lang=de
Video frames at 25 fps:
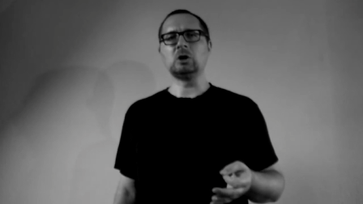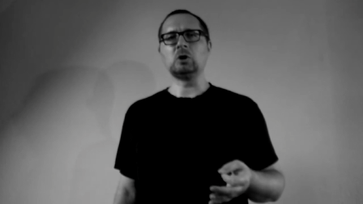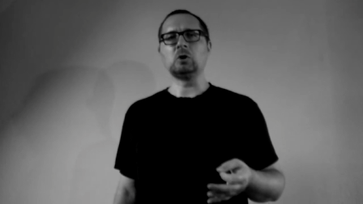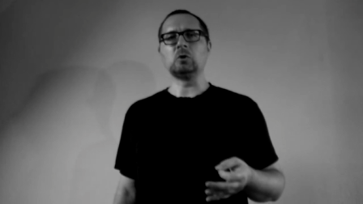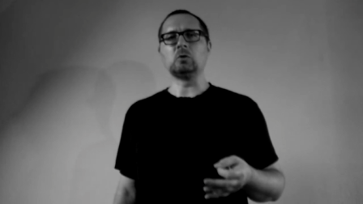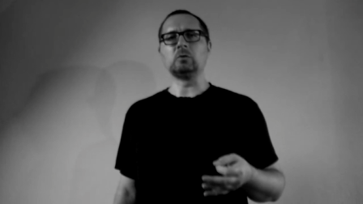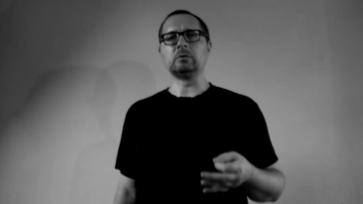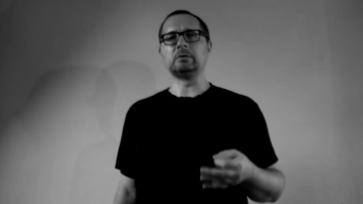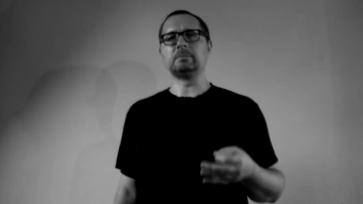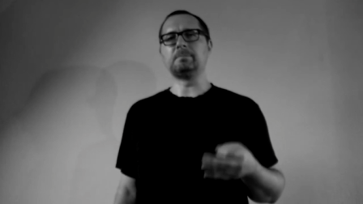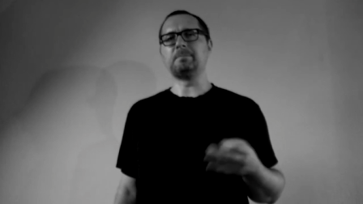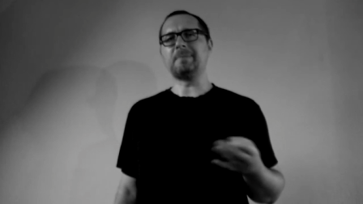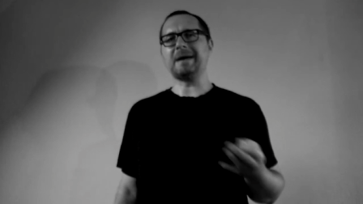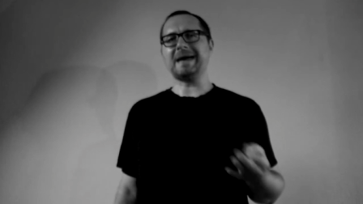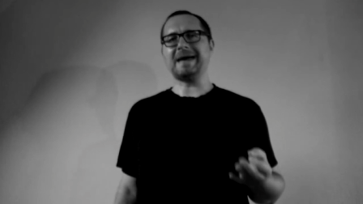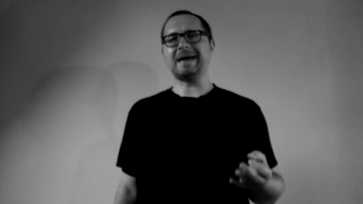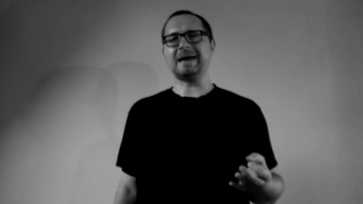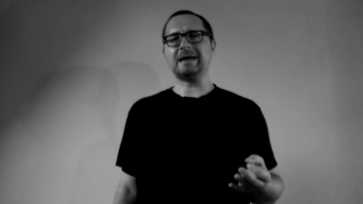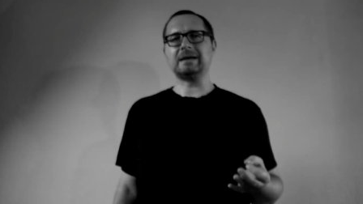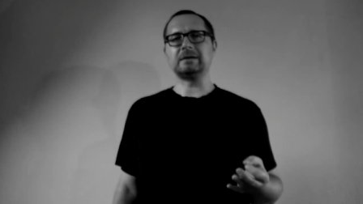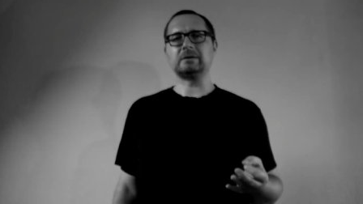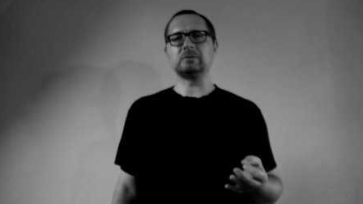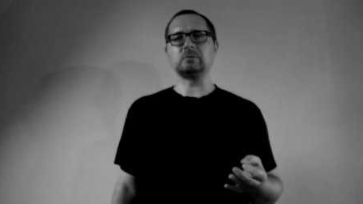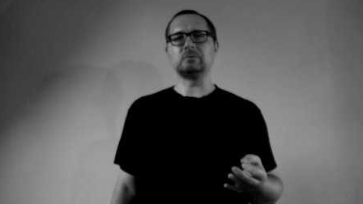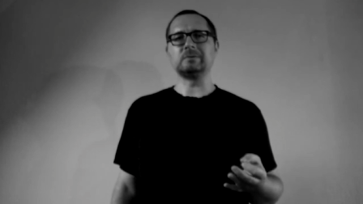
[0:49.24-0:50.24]
und
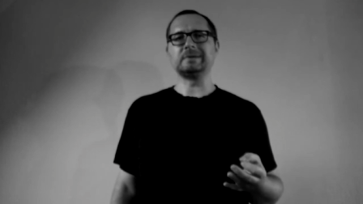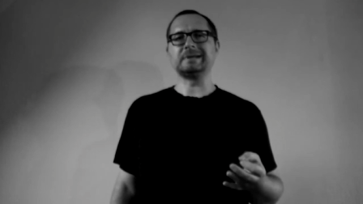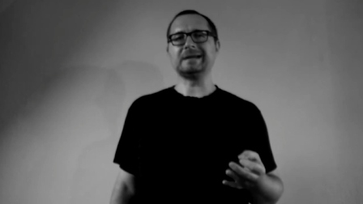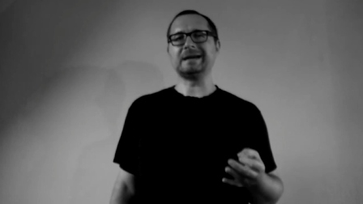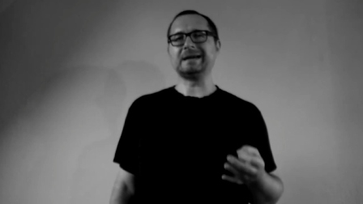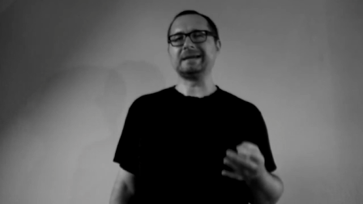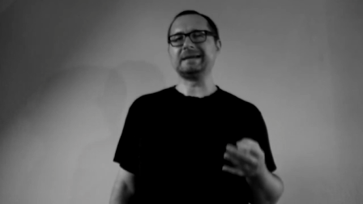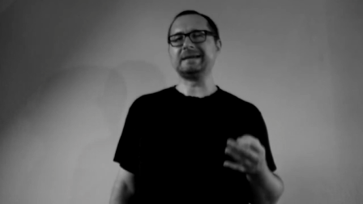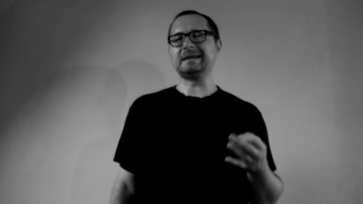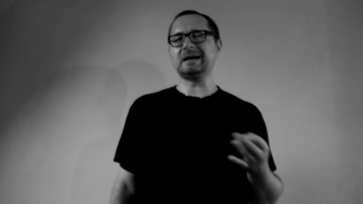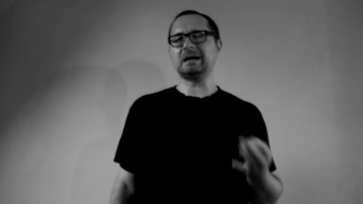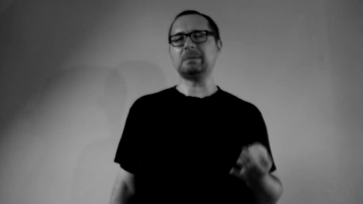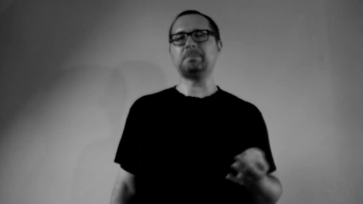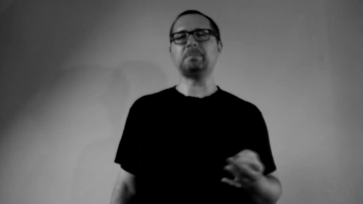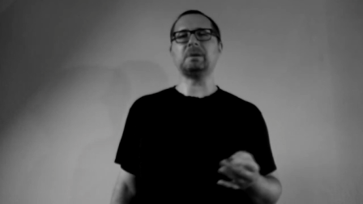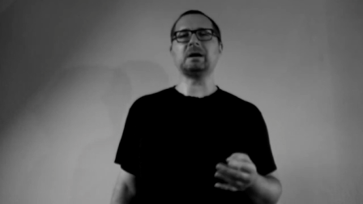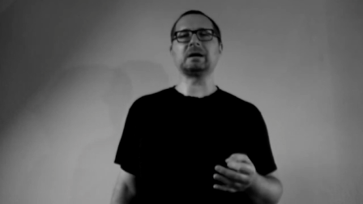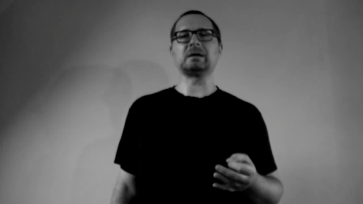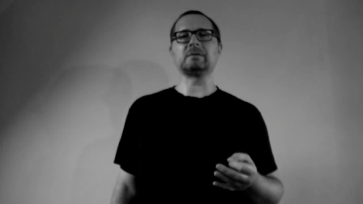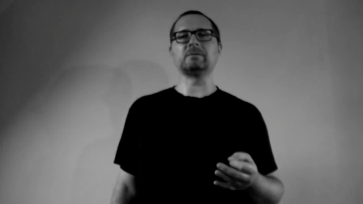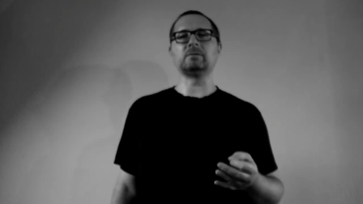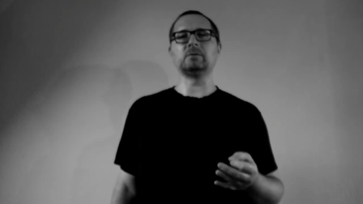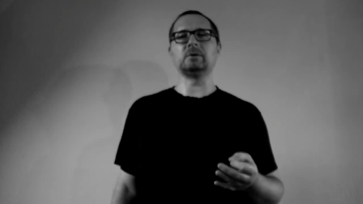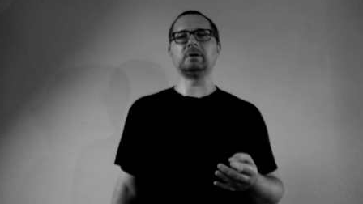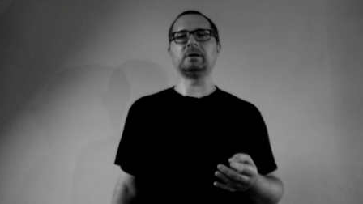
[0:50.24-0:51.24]
Band unter ein Dach
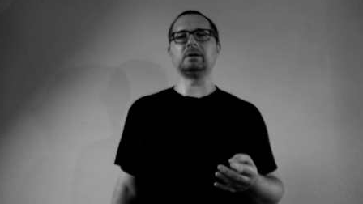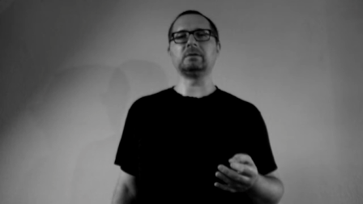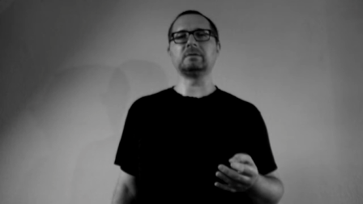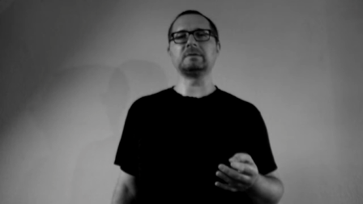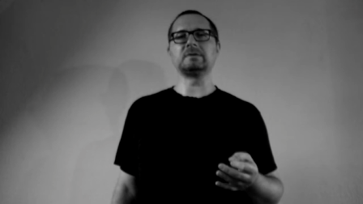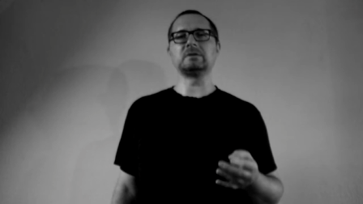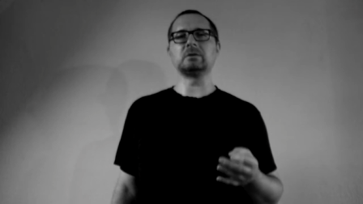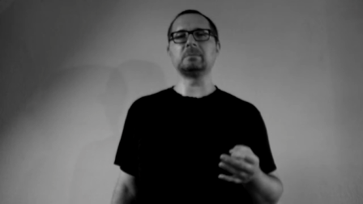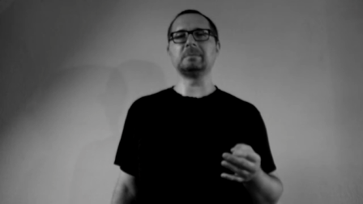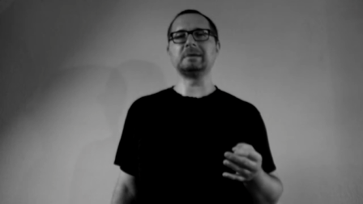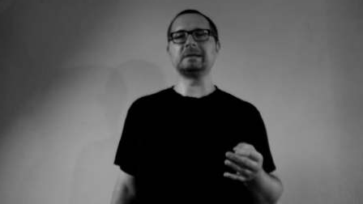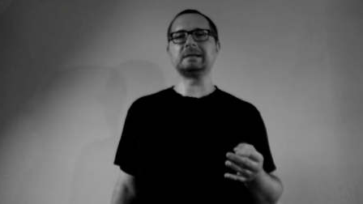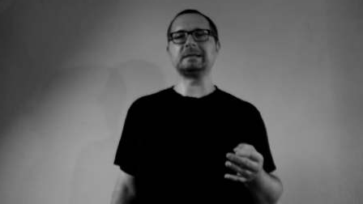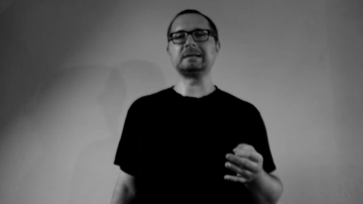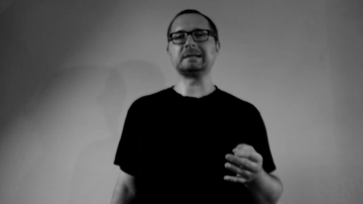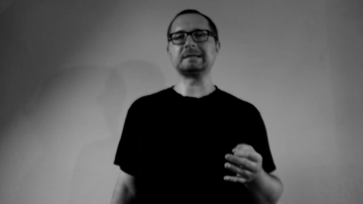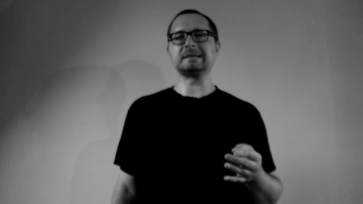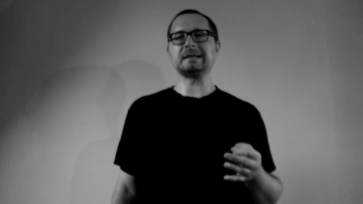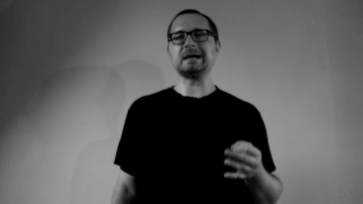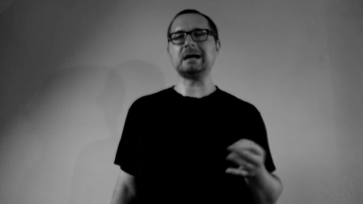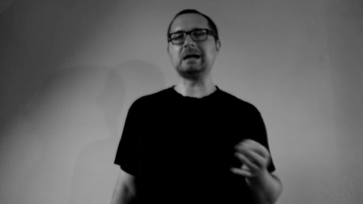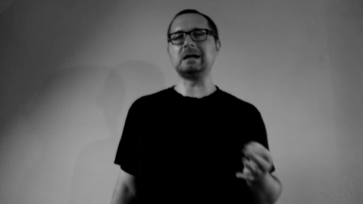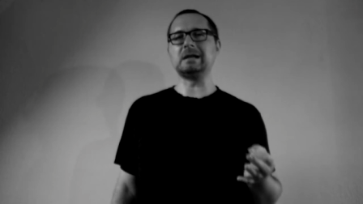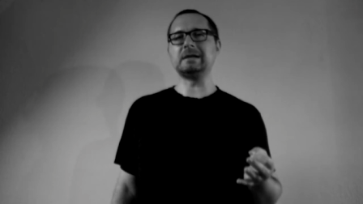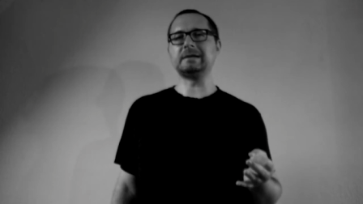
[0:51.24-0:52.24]
packen würde und somit
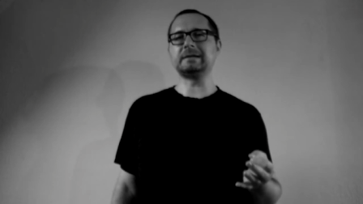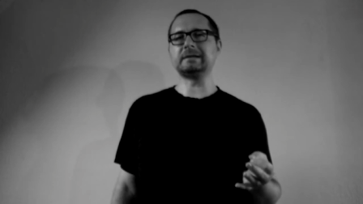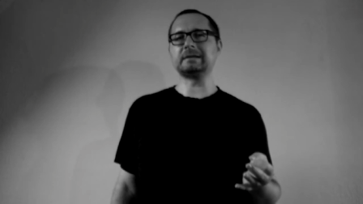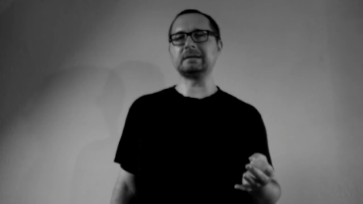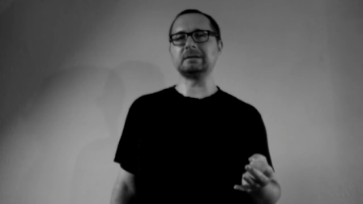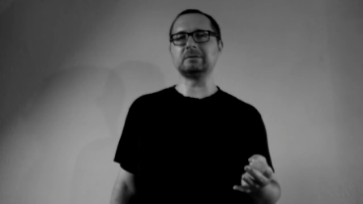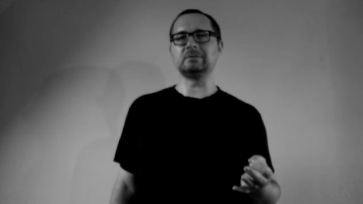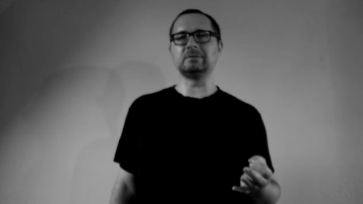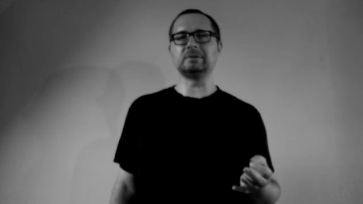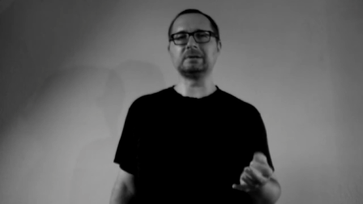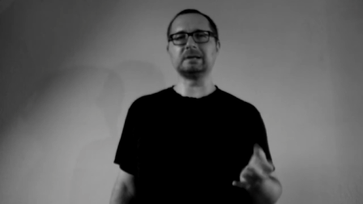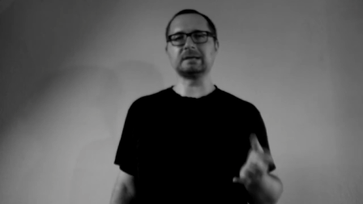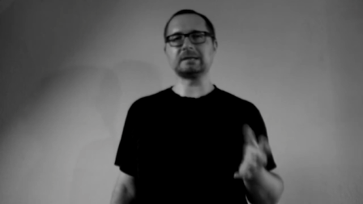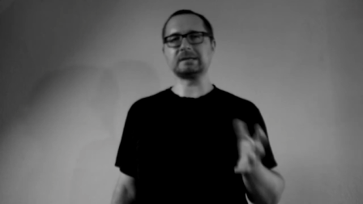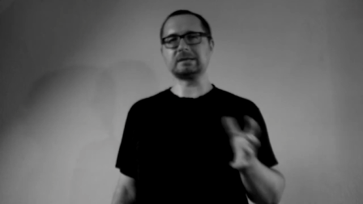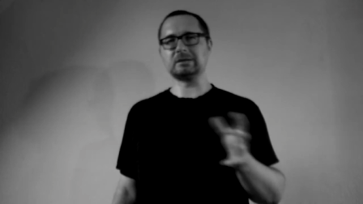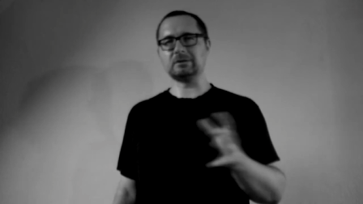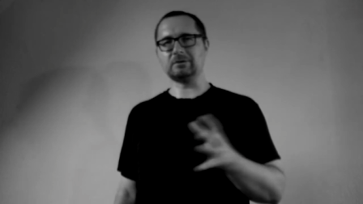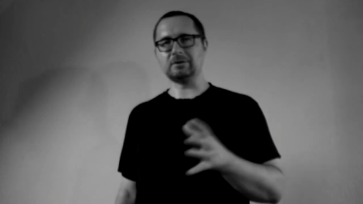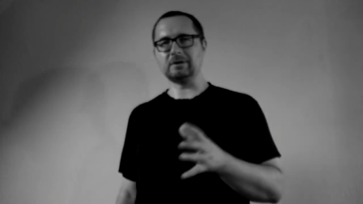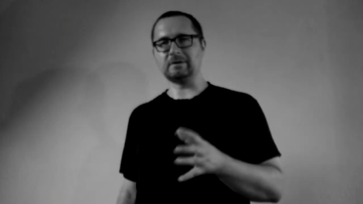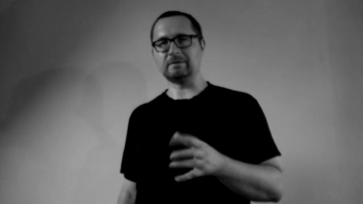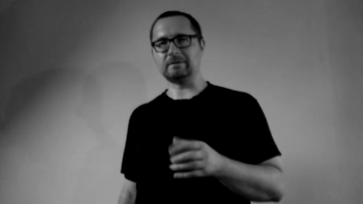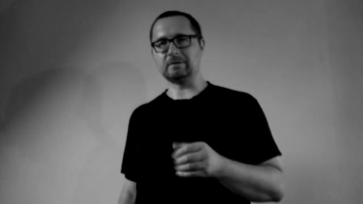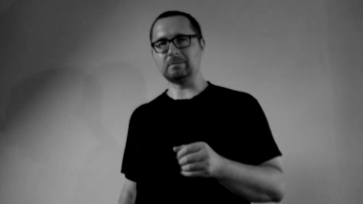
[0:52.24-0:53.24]
das Alte und das
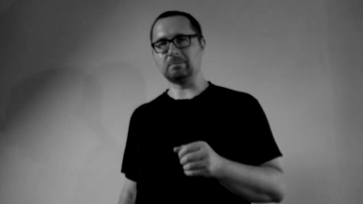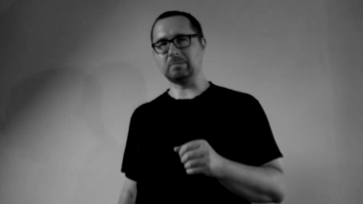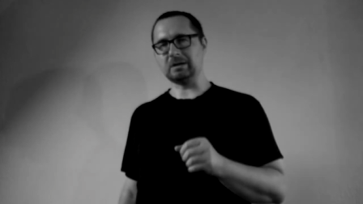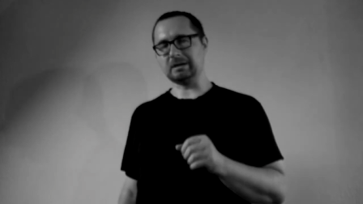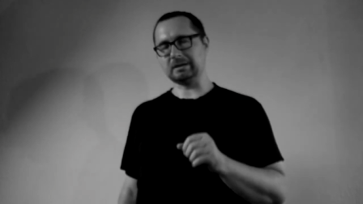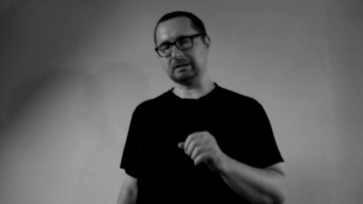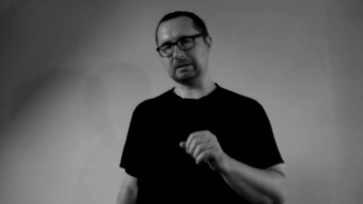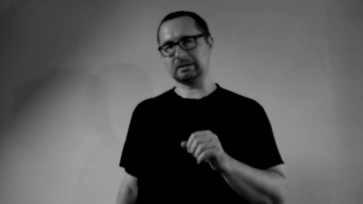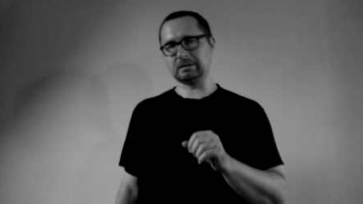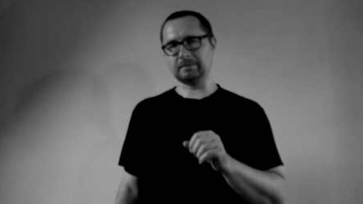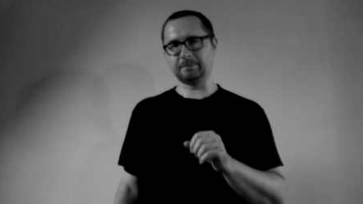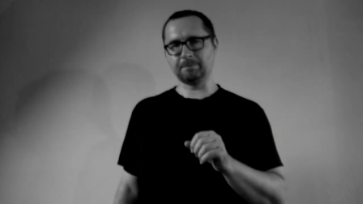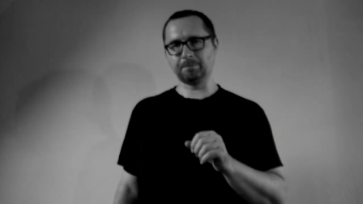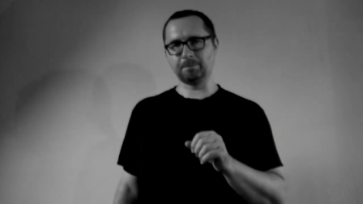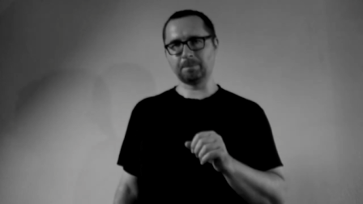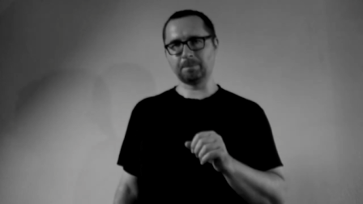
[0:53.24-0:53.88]
Neue verband.